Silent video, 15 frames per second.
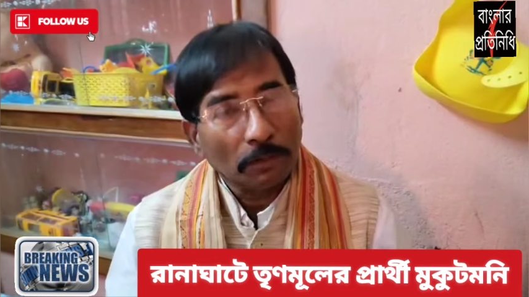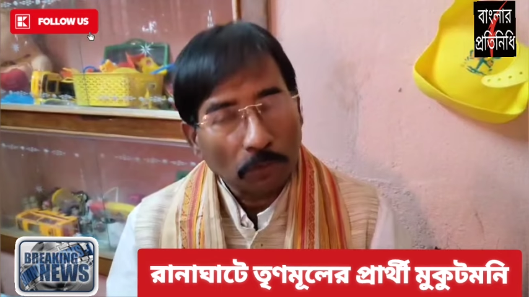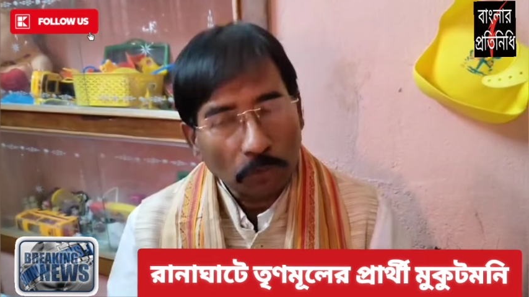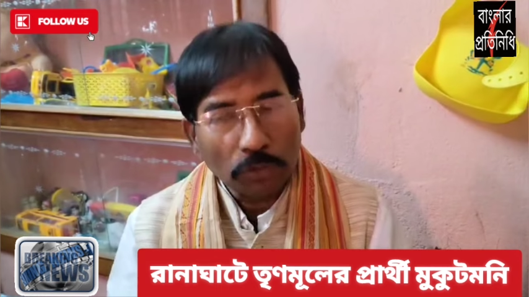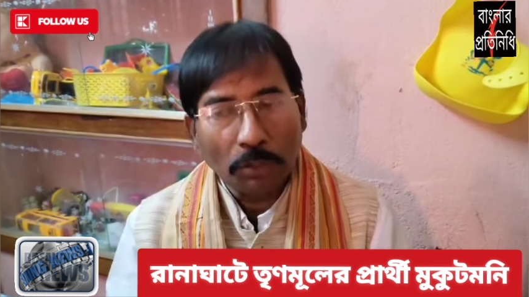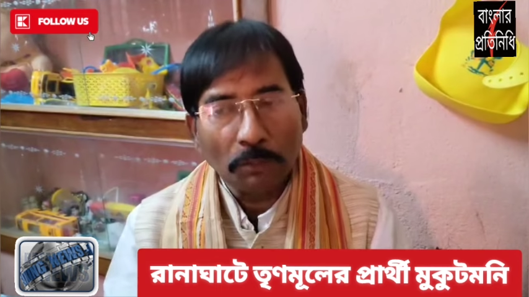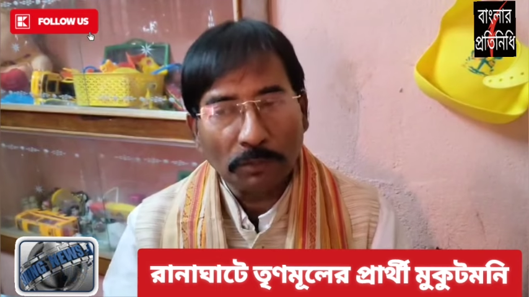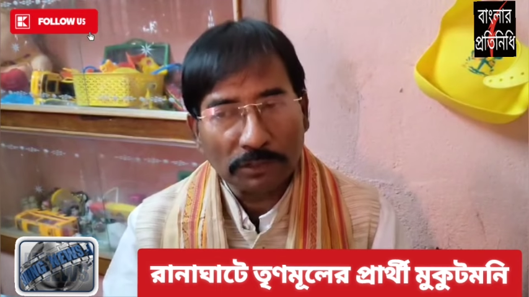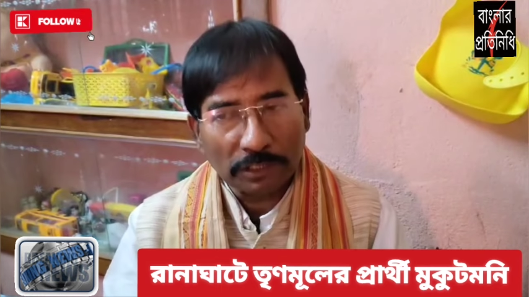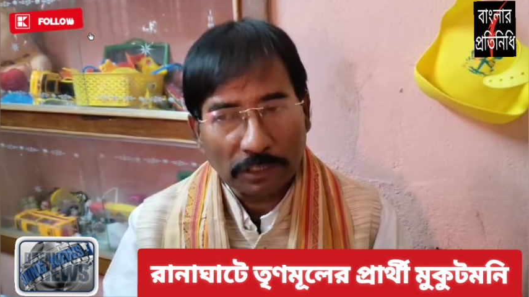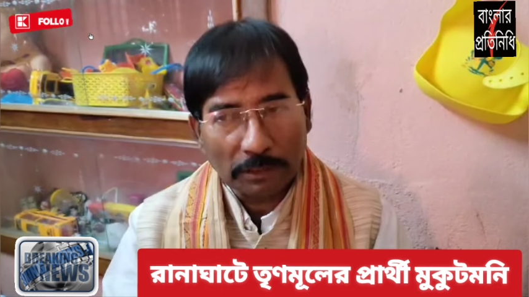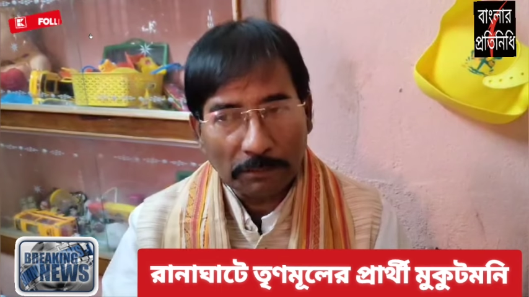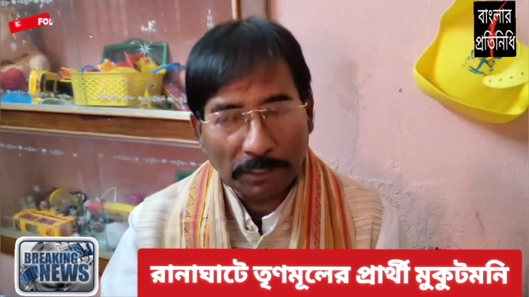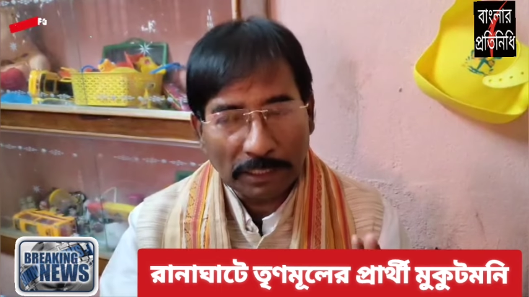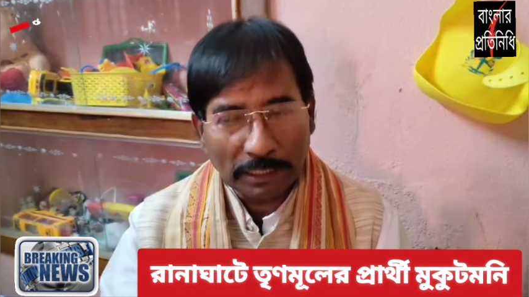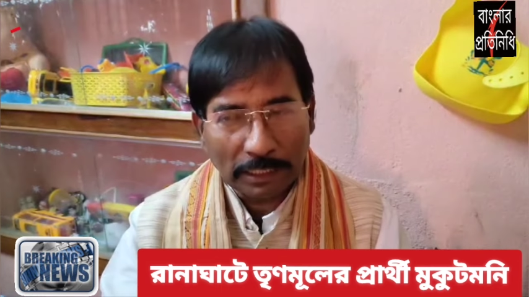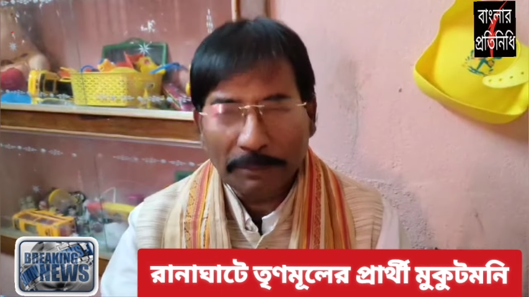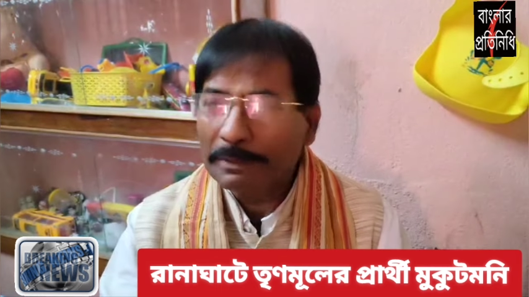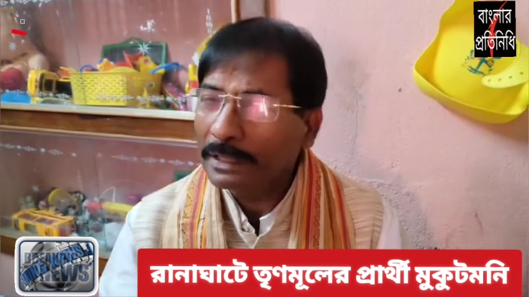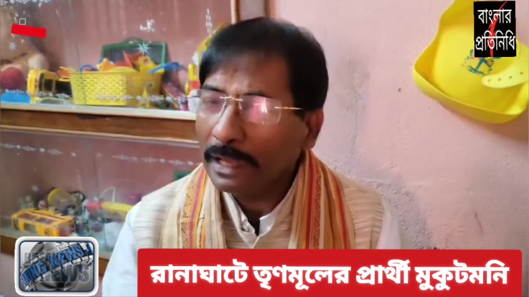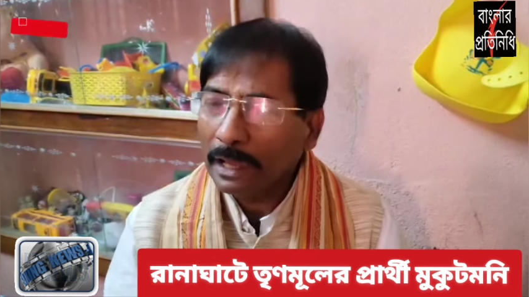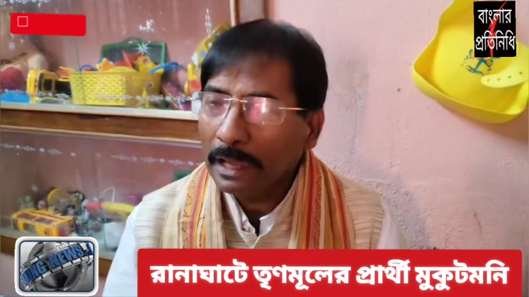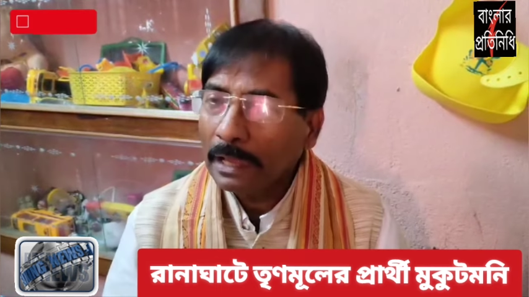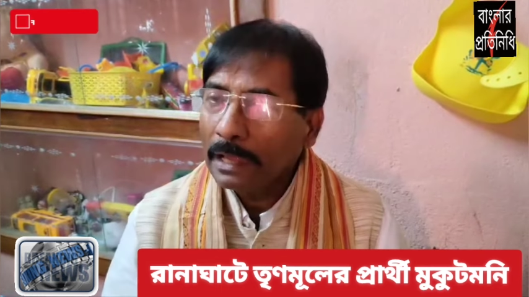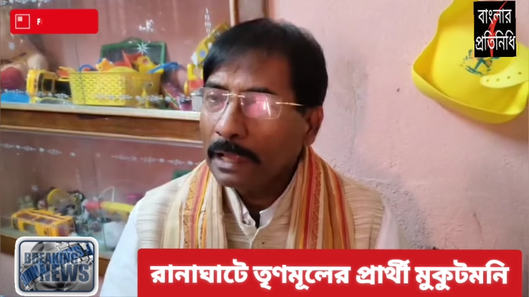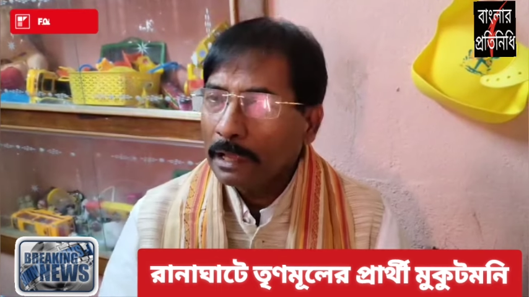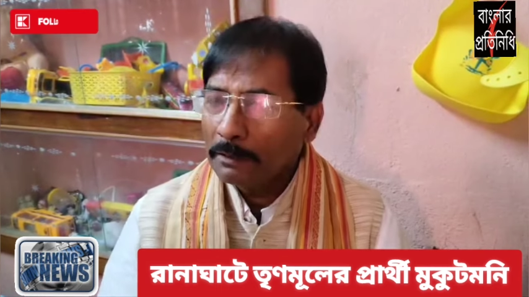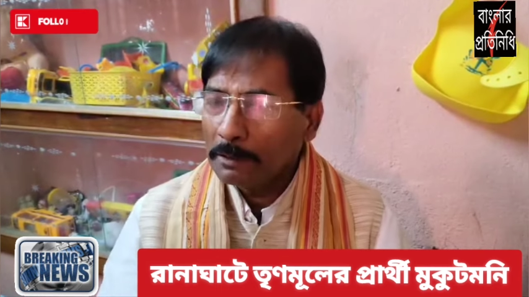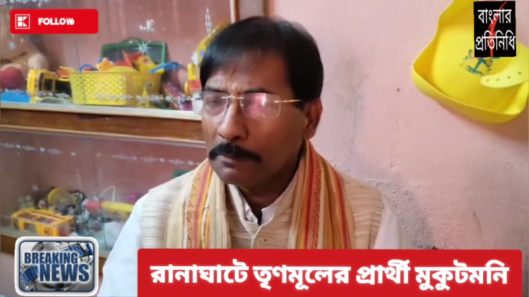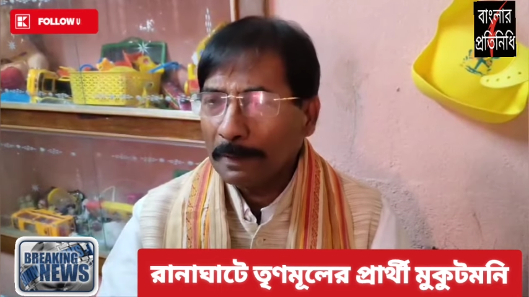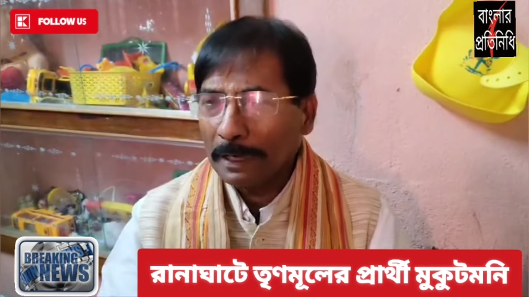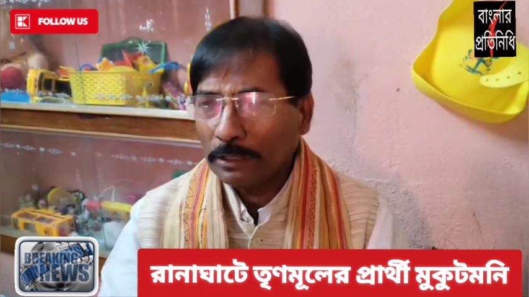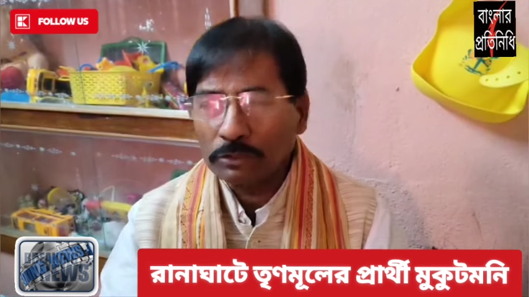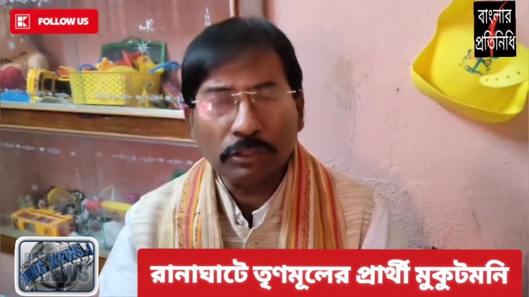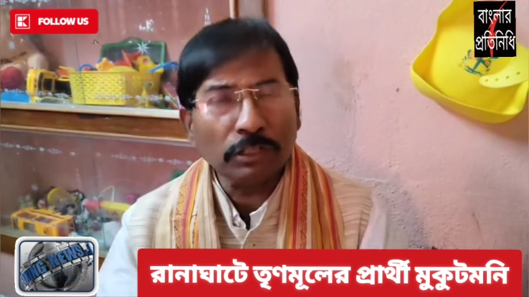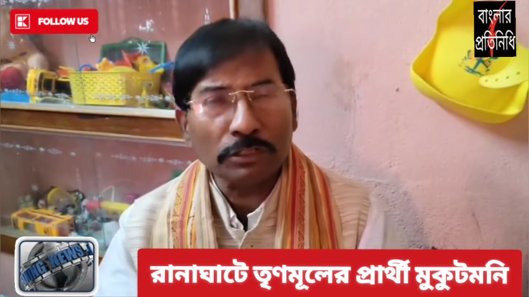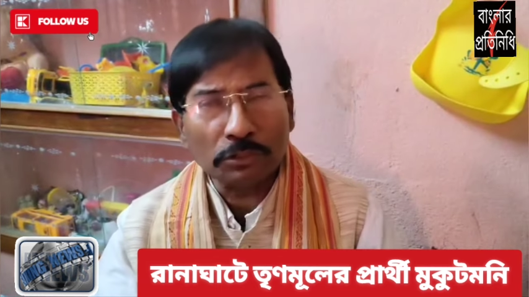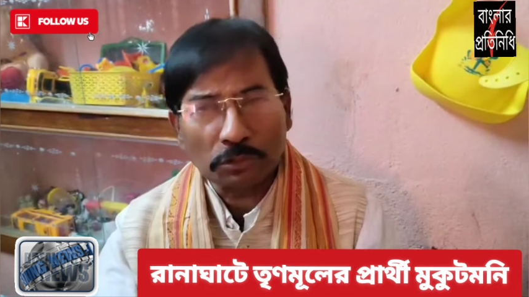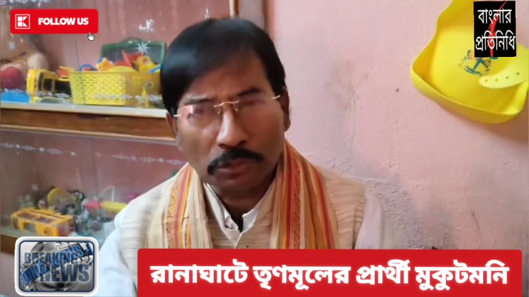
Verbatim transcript: কোনো মতেই মেনে নেবে না এবং ভারতীয়